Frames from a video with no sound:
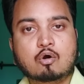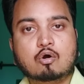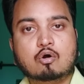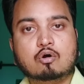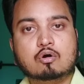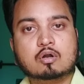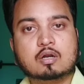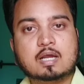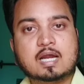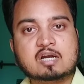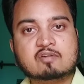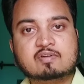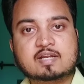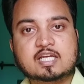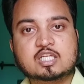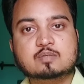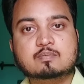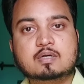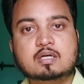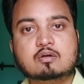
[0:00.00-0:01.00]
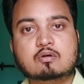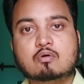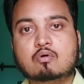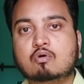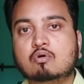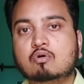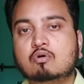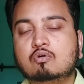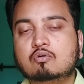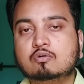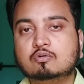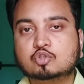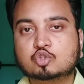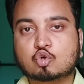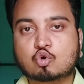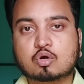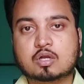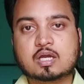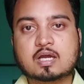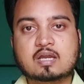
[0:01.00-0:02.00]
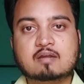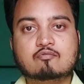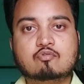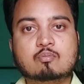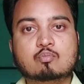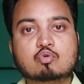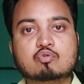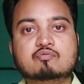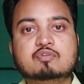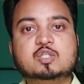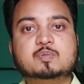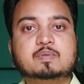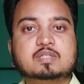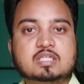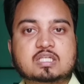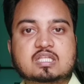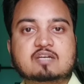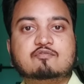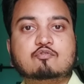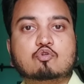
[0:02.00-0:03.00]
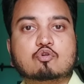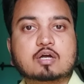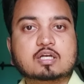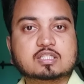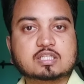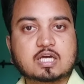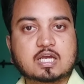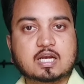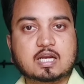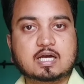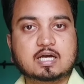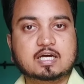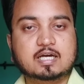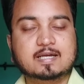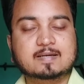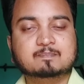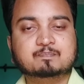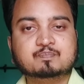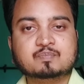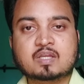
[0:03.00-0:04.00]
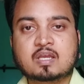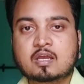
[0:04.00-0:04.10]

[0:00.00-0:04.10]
और एडवर्टाइजमेंट को छोड़कर वो मूवीज पर ज्यादा फोकस कर रहा है